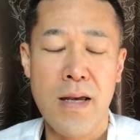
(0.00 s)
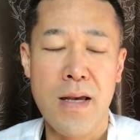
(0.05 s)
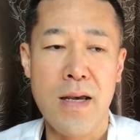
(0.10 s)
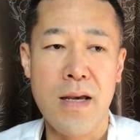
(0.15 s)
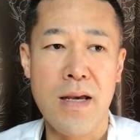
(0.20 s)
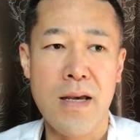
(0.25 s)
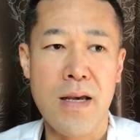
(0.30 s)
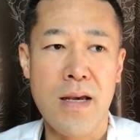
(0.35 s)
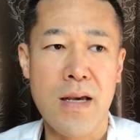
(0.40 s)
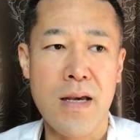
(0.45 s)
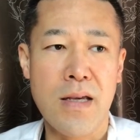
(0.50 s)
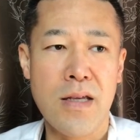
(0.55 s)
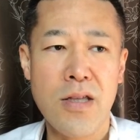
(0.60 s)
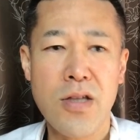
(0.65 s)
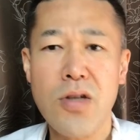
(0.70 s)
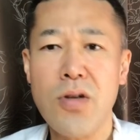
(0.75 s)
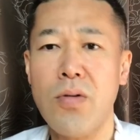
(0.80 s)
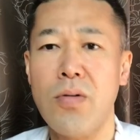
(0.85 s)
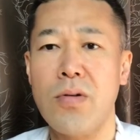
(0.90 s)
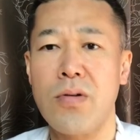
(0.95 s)
えー、い
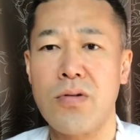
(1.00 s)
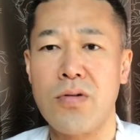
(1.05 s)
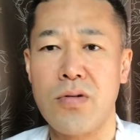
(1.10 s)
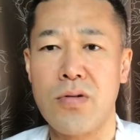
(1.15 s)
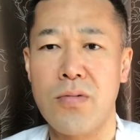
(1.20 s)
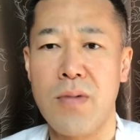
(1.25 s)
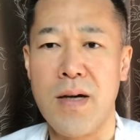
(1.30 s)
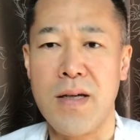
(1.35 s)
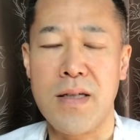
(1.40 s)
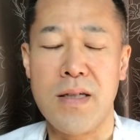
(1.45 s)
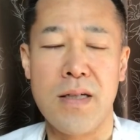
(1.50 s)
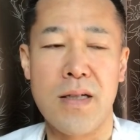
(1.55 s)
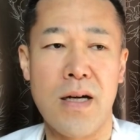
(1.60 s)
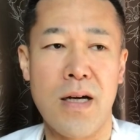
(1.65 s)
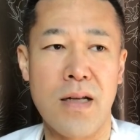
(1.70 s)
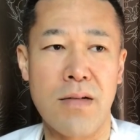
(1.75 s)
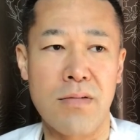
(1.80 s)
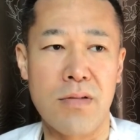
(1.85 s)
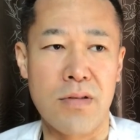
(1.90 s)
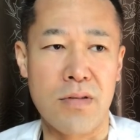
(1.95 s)
ちごのチョコバッキー
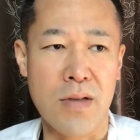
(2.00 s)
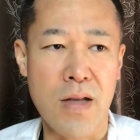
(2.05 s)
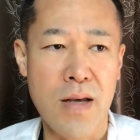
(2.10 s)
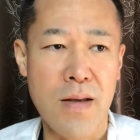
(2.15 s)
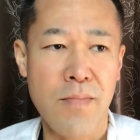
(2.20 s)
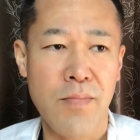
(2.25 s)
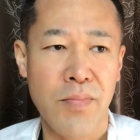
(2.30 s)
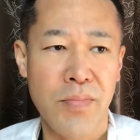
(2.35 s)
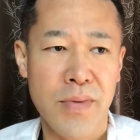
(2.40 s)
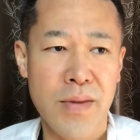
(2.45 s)
があるんですね。